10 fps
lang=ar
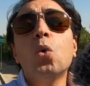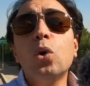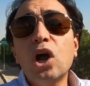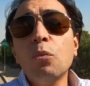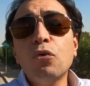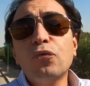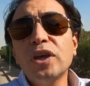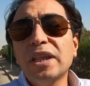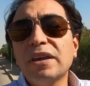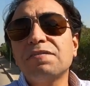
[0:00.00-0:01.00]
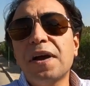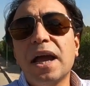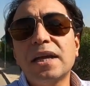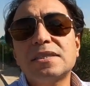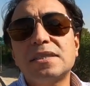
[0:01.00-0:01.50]
ولو مفيد
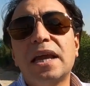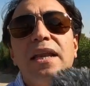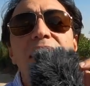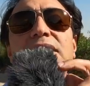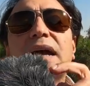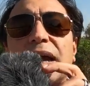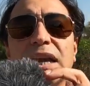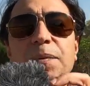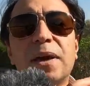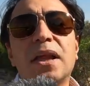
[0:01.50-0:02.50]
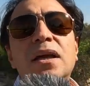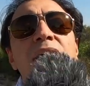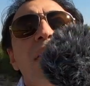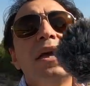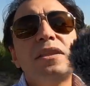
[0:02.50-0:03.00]
هينفعك ازاي لان خلي بالك
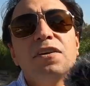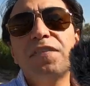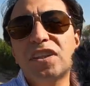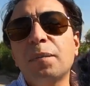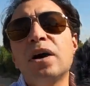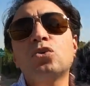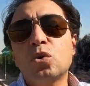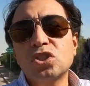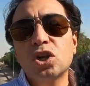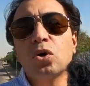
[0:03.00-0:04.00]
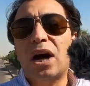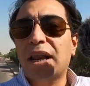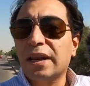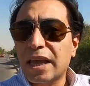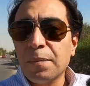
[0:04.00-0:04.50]
تنفع طبعا توصله
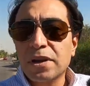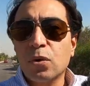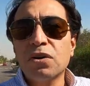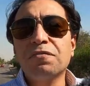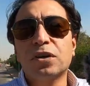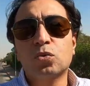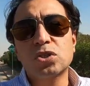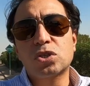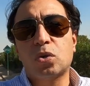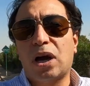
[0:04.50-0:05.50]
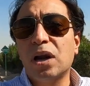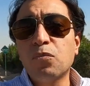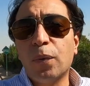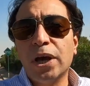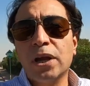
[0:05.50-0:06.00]
على الكاميرا وينفع توصله على
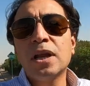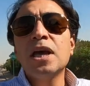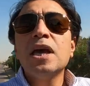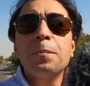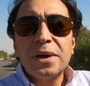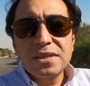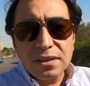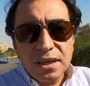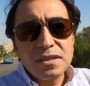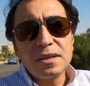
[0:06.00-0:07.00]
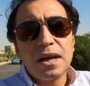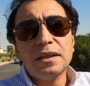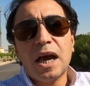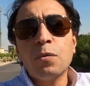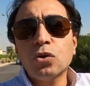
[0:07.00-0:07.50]
الموبايل بس التيست
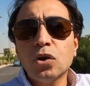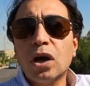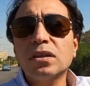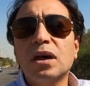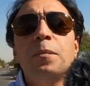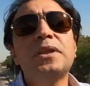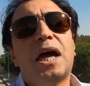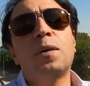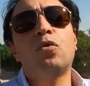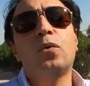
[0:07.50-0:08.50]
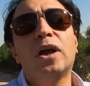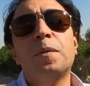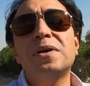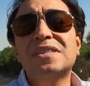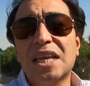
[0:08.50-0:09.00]
اللي انا عامله النهارده من على
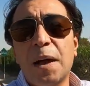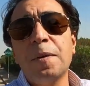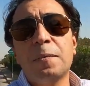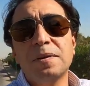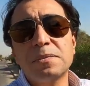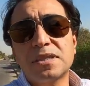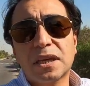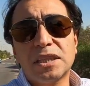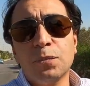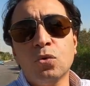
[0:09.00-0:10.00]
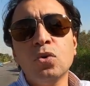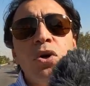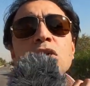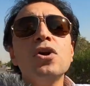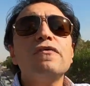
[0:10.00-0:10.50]
الموبايل بس قبل ما نستخدمه
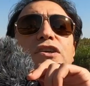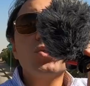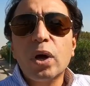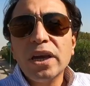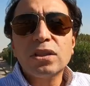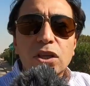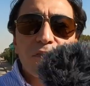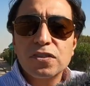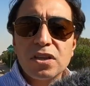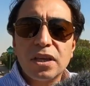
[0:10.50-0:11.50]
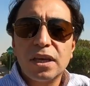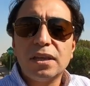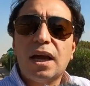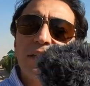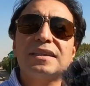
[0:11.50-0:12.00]
في شويه تفاصيل
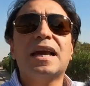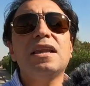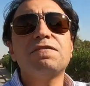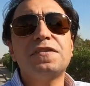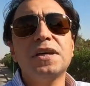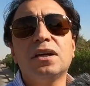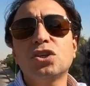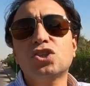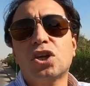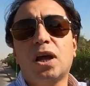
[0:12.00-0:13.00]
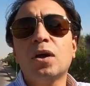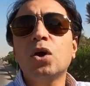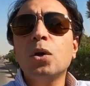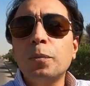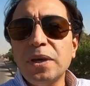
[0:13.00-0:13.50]
كده هنتكلم فيها نشرح
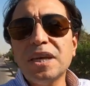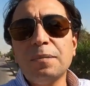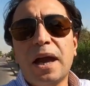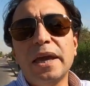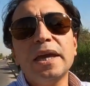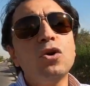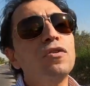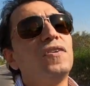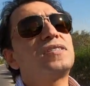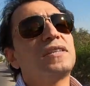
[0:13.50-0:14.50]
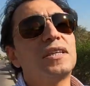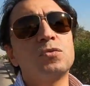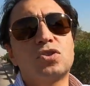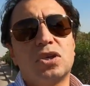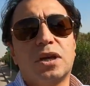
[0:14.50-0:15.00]
بيجي معاه ايه وينفع
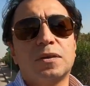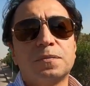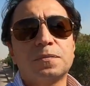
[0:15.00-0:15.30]
تستخدمه ازاي